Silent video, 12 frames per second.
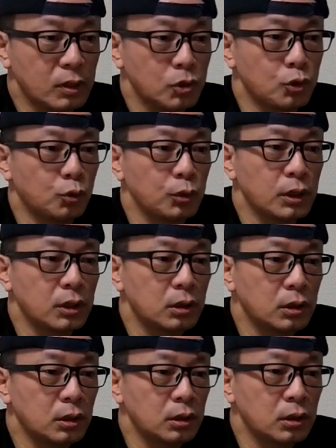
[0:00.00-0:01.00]
衝
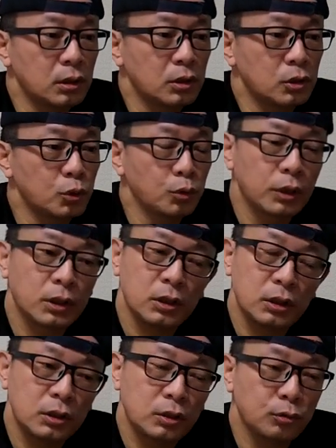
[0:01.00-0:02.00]
撃衝
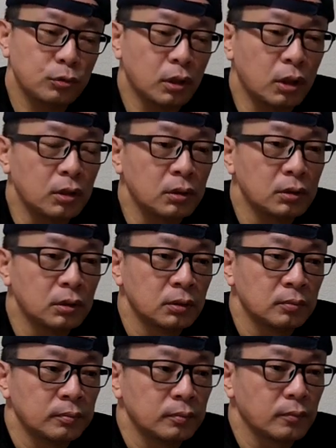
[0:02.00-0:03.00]
撃っていうか
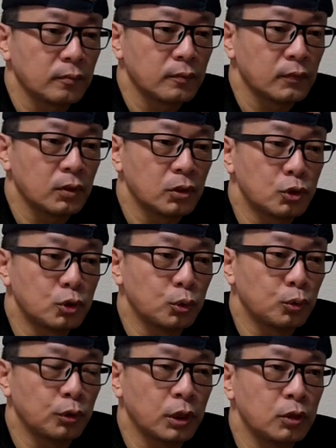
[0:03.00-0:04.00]

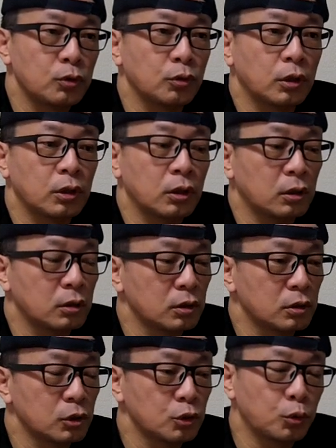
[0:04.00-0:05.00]
ちょっと何て言うのかな
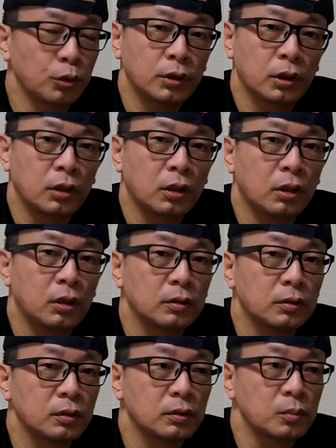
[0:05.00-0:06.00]
すごいなんか
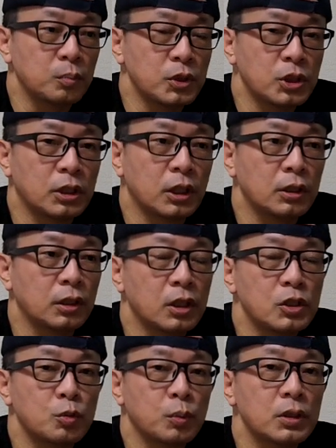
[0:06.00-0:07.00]
身近に
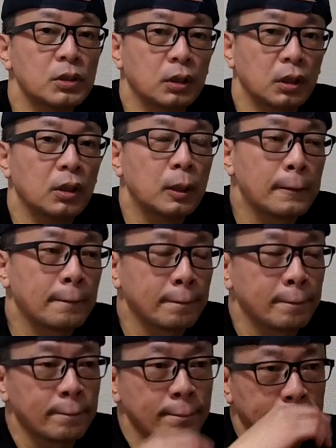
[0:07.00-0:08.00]
感じましたね
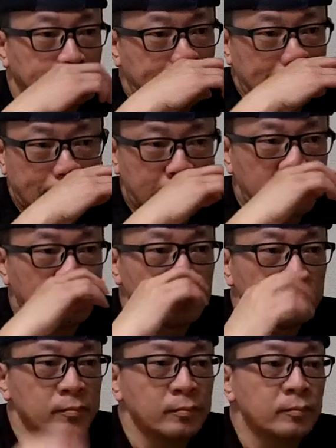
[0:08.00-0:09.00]
はい。
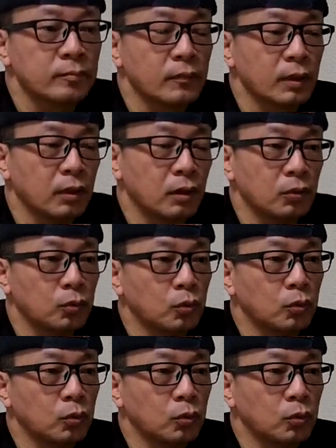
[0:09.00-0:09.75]
あの